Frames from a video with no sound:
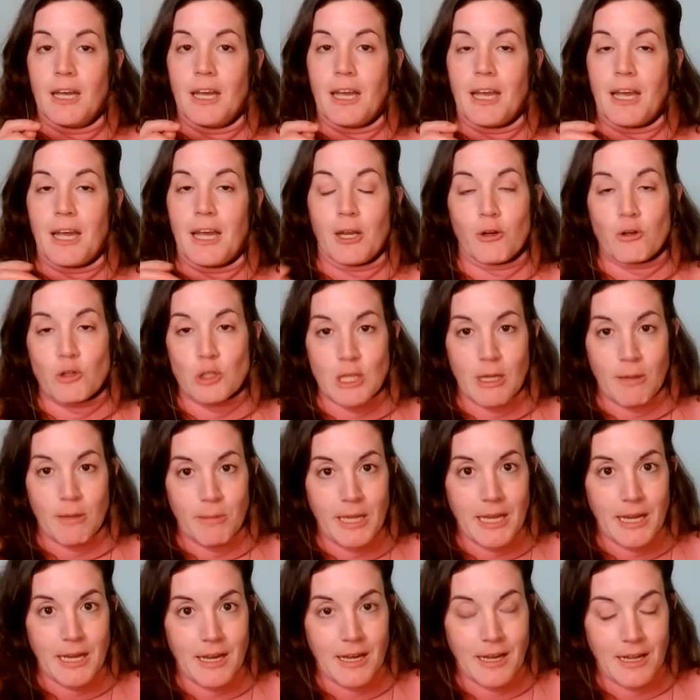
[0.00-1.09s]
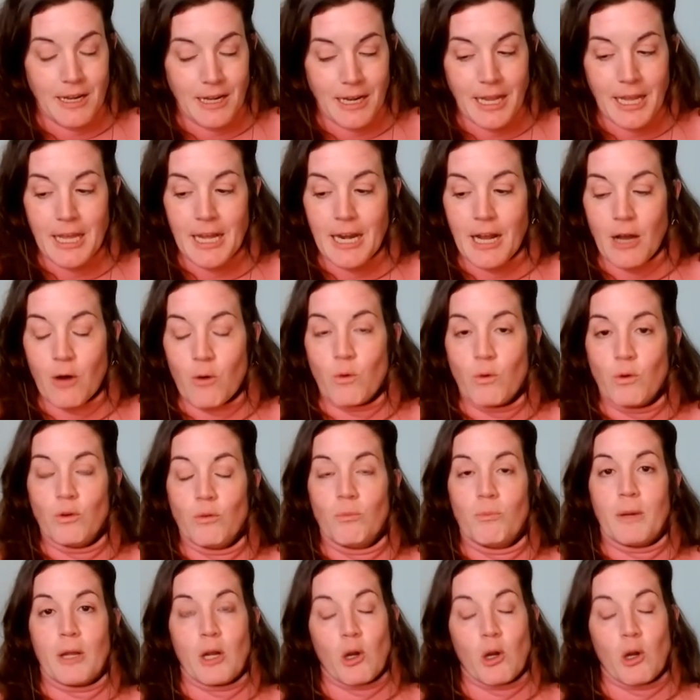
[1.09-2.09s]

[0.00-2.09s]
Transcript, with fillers: eh, no sabía leer aún,